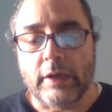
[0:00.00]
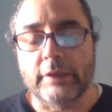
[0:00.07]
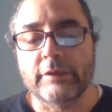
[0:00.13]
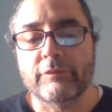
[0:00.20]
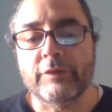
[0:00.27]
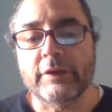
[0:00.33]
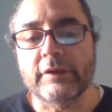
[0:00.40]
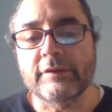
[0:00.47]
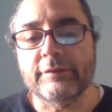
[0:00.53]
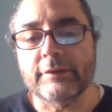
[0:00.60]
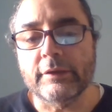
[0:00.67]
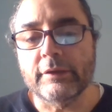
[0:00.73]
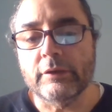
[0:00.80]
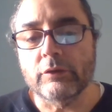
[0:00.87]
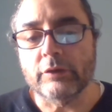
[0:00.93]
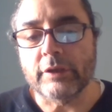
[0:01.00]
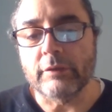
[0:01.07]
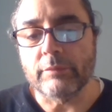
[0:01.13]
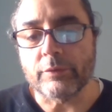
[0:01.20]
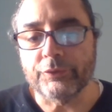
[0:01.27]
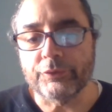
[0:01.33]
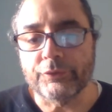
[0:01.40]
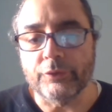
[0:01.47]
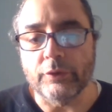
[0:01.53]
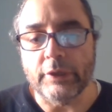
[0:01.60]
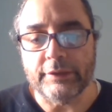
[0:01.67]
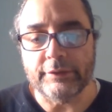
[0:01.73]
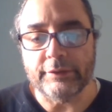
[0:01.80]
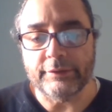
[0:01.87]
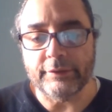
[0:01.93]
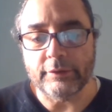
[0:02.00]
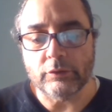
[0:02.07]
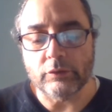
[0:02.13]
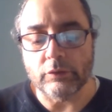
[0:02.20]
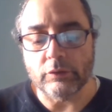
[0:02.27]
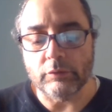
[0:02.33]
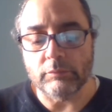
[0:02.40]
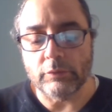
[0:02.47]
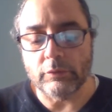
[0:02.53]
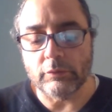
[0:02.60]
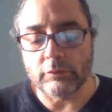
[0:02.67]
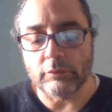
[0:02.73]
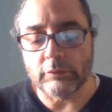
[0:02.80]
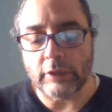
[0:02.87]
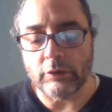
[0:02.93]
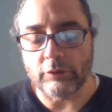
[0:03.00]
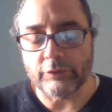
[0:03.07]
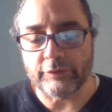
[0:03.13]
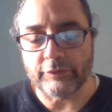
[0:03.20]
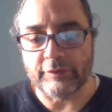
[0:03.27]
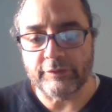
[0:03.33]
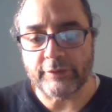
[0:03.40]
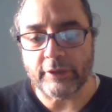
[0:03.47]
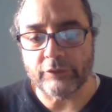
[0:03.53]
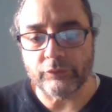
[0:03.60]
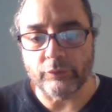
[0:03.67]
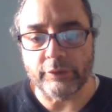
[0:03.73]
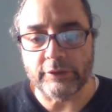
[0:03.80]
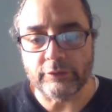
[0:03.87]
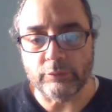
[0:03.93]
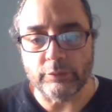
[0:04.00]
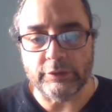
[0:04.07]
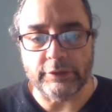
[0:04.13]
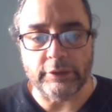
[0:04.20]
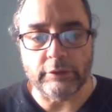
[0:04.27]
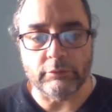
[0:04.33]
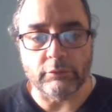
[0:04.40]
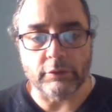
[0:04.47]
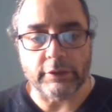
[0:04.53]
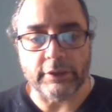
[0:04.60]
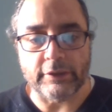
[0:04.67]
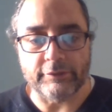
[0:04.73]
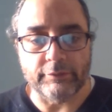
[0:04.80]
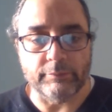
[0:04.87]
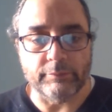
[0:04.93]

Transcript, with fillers: A diferencia de lo que brotó antes como algo sensato e intuitivo, que era